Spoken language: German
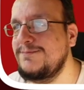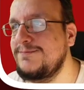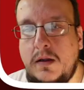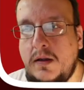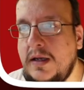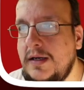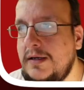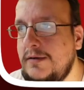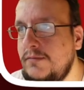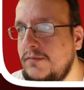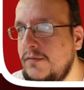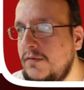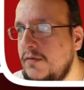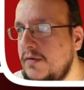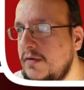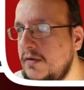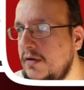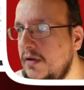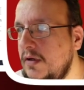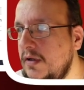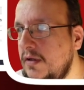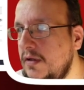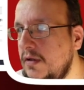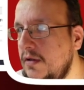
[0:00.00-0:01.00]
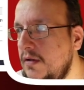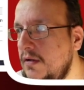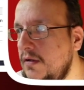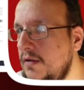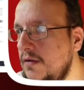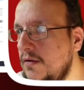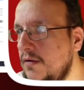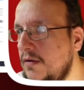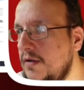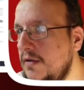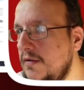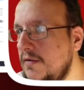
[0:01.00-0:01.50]
Ja, und dann klicke ich
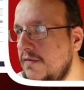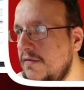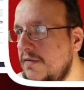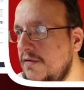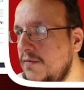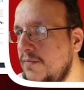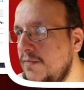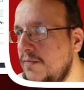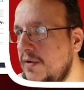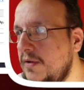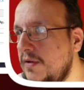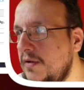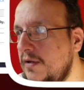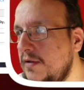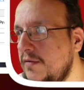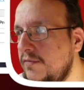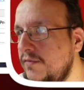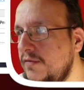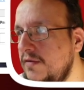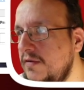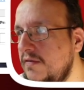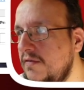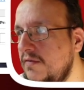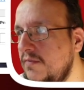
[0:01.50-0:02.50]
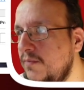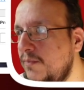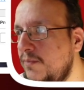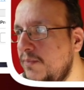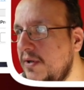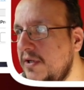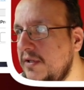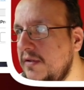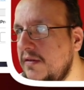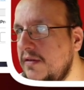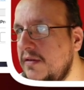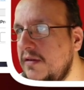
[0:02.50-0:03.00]
hier ganz normal auf diesen
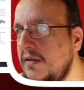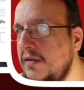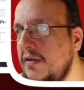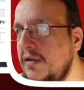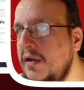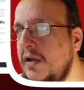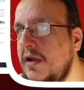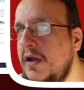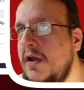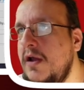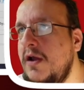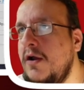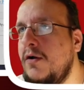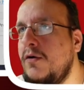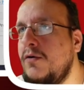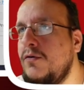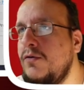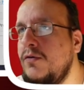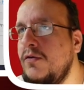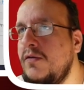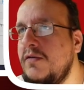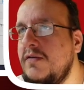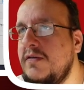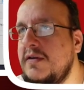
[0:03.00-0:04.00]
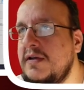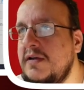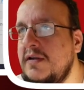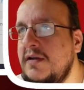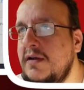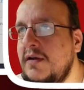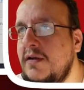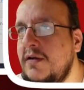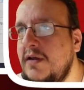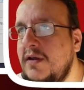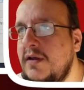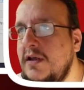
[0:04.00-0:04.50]
Button und
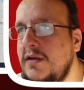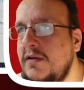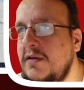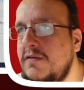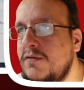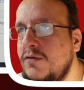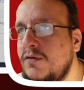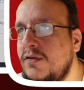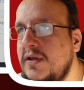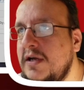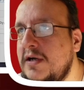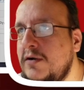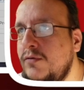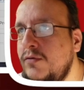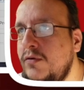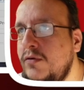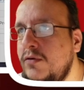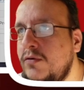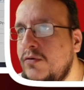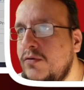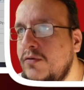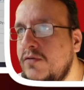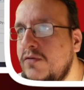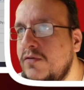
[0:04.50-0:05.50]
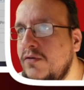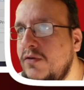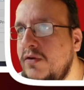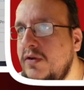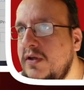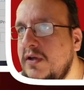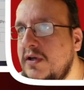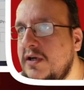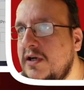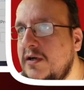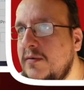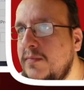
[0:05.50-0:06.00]
dann gehe ich zu Downloads und
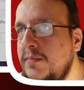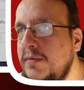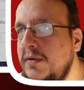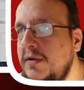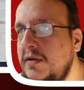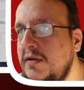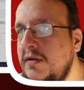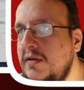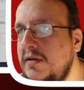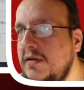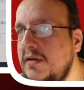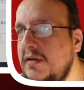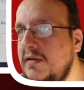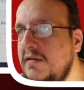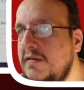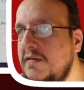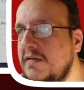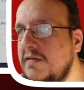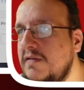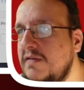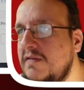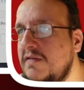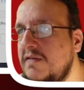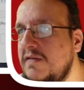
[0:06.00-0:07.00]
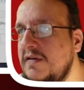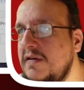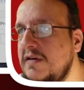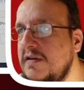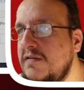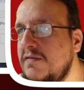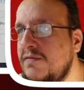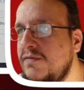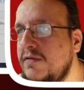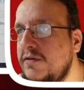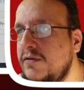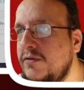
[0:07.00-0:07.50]
hier habe ich dieses
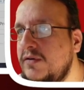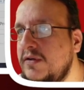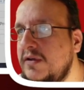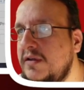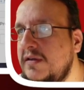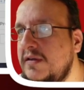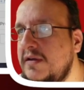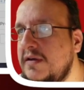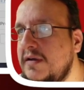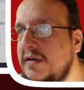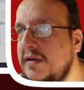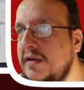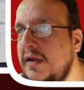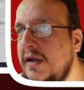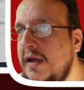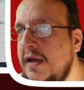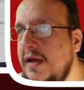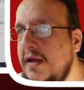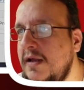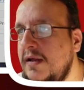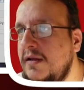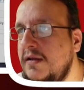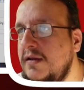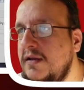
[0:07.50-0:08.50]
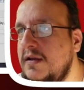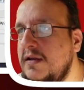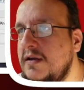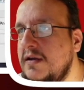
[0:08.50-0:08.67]
CSV-Datei, die